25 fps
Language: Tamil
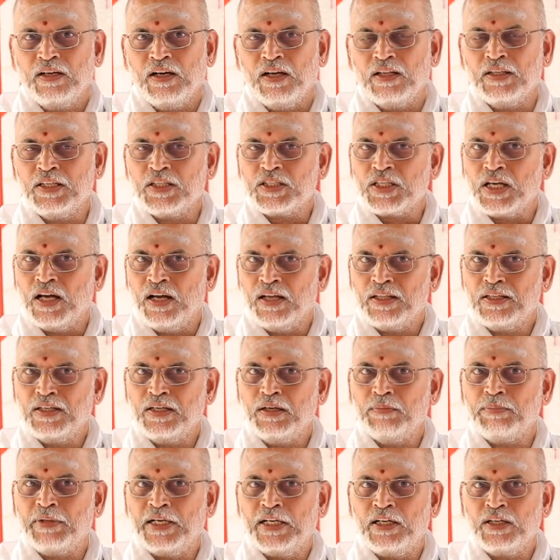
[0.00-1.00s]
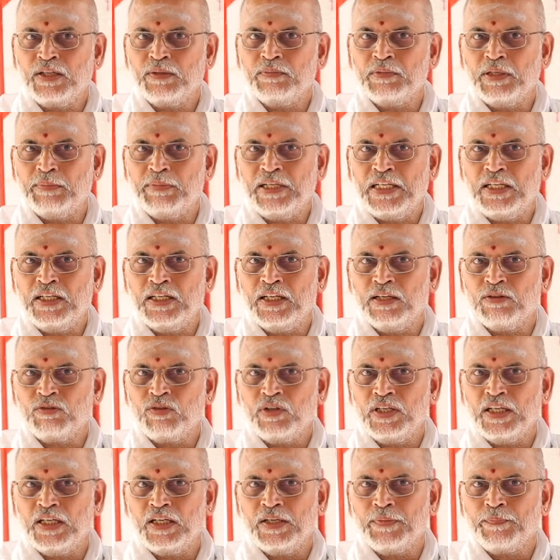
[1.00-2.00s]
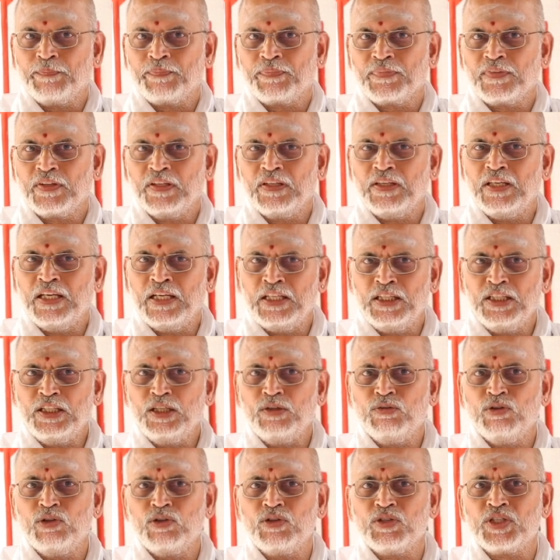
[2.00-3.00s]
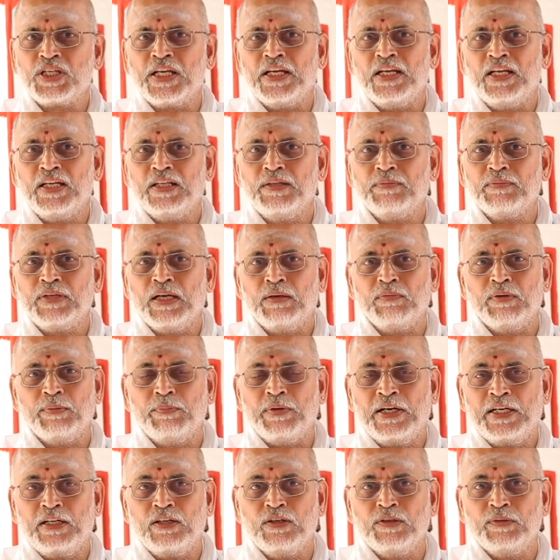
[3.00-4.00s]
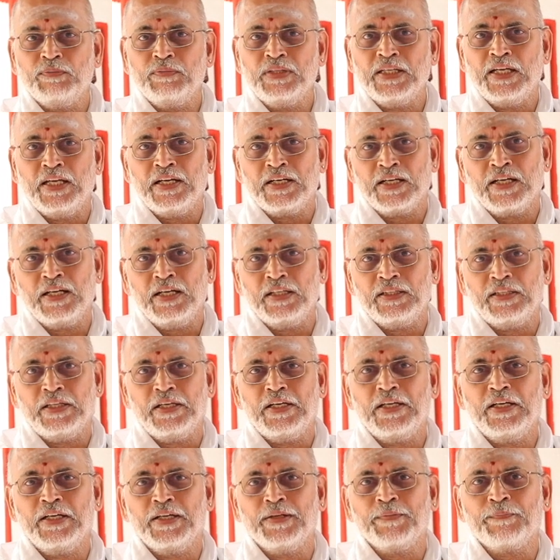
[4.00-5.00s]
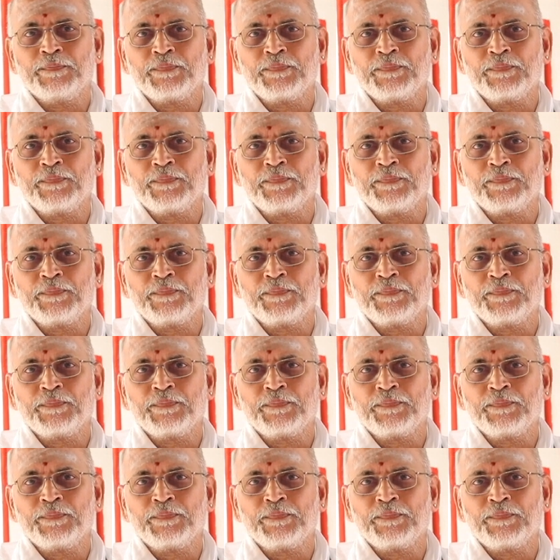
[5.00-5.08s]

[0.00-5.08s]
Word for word: அந்த சாதனை பண்ணணும் அப்படின்னா கூட எந்த ஒரு செயலையும் நாம் பண்ணணும்னு இறங்குறதையே